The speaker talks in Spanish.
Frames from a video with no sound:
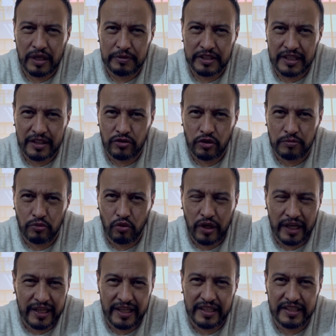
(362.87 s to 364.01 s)
habitando en
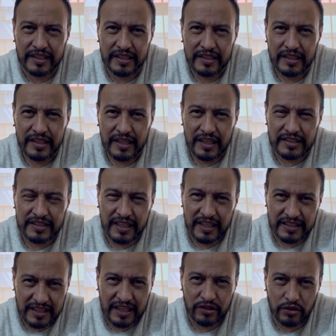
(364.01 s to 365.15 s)
Bucareli, el
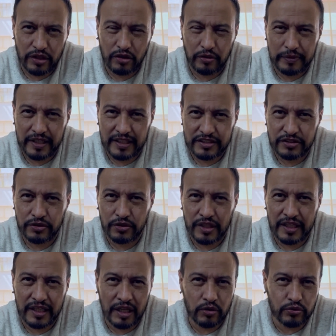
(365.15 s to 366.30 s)
secretario de Gobernación
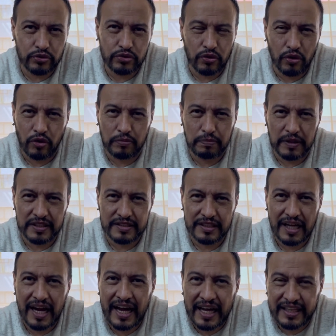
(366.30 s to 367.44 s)
Adán Augusto
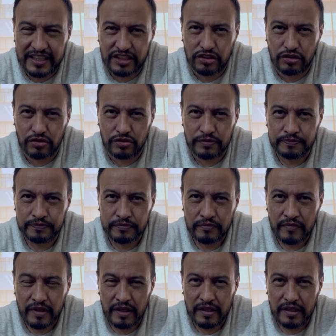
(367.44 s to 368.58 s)
López, ha dicho.
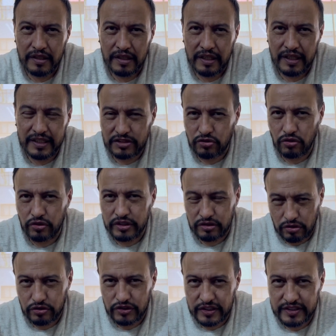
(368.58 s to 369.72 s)
Esto
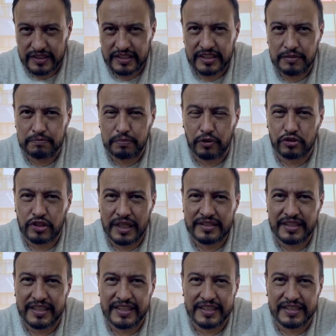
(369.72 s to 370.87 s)
entonces es
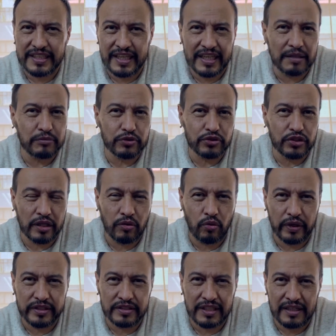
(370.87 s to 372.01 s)
importante que tengamos en
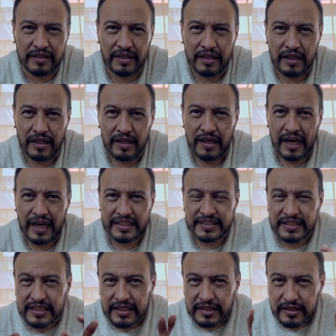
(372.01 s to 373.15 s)
cuenta
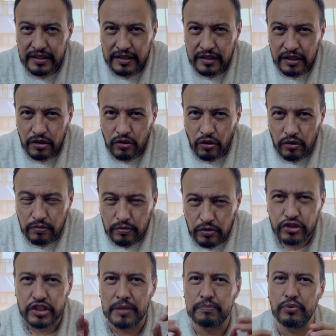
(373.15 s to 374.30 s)
así, con
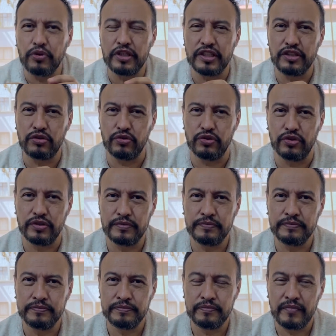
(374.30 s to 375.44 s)
mucha pulcritud
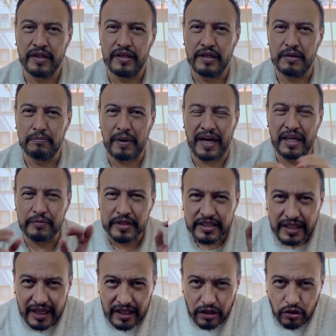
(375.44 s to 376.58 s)
para
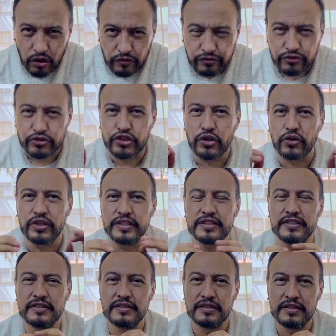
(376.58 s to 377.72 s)
evitar
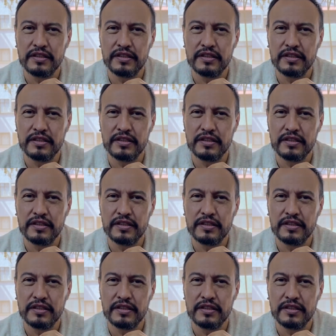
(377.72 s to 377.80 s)
confusiones,